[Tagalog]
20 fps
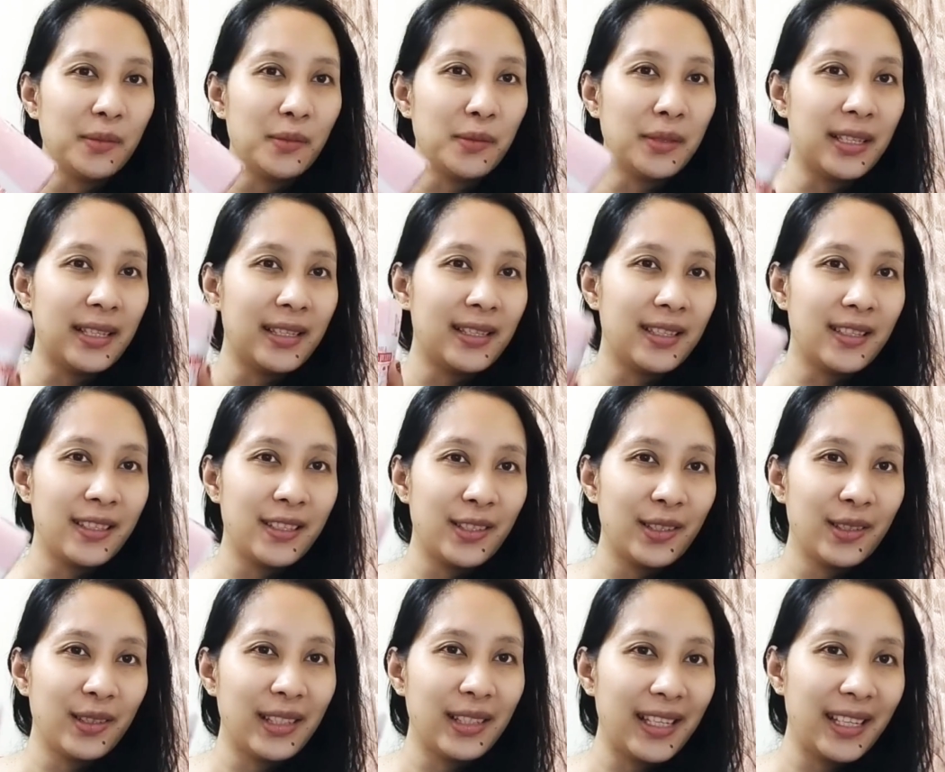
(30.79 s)
Mula sa
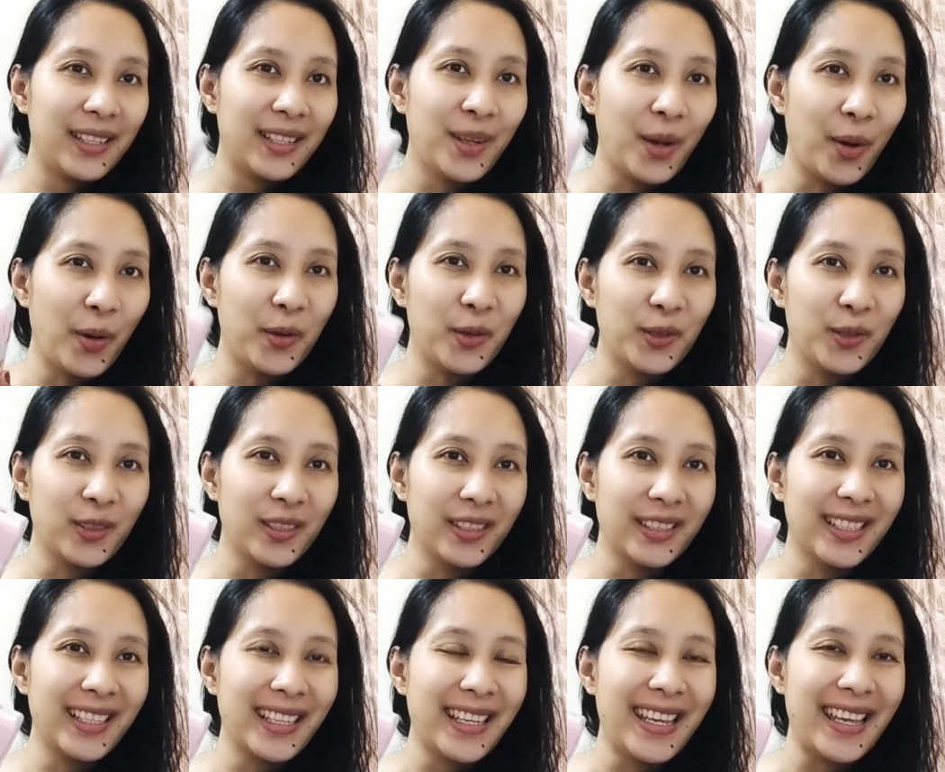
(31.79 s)
Jolene
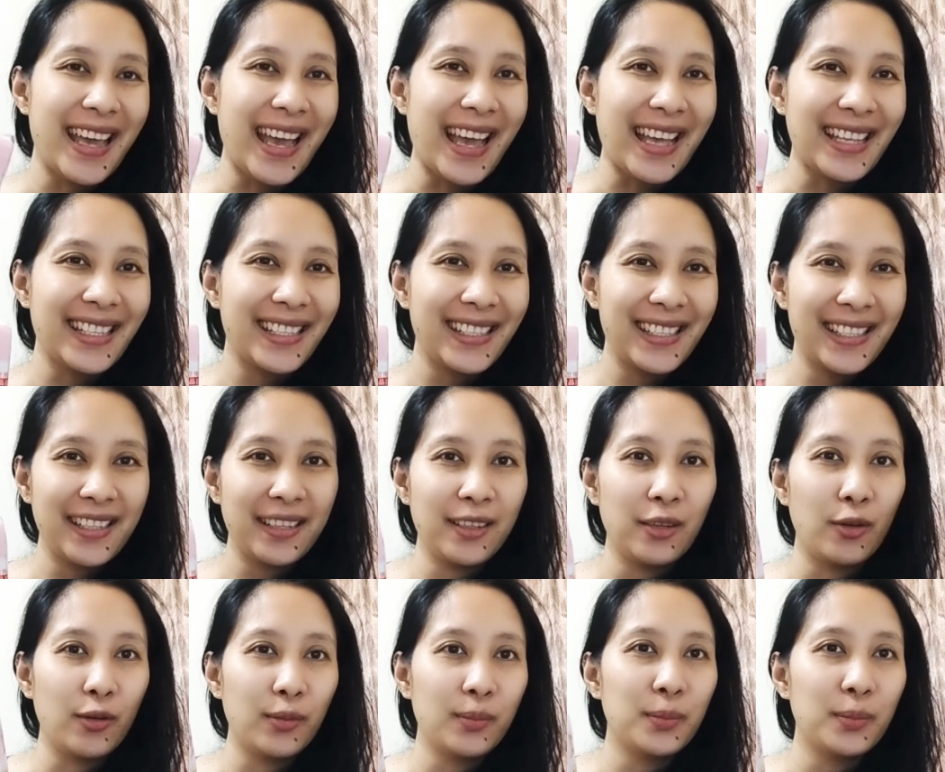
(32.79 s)
Gold. Yes!
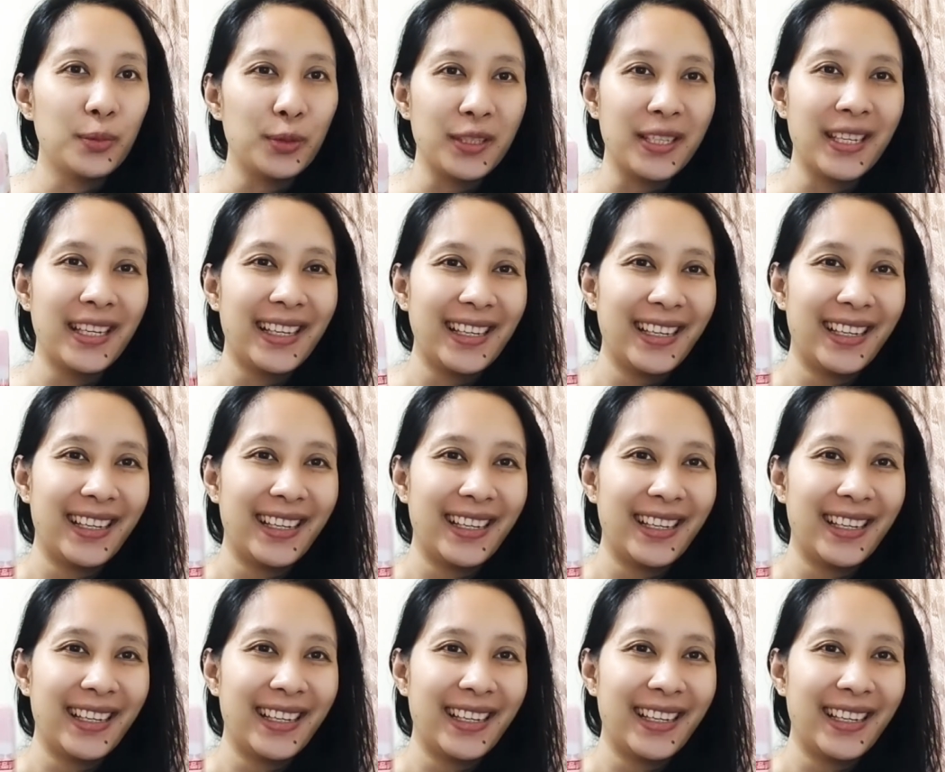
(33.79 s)
Gold po siya.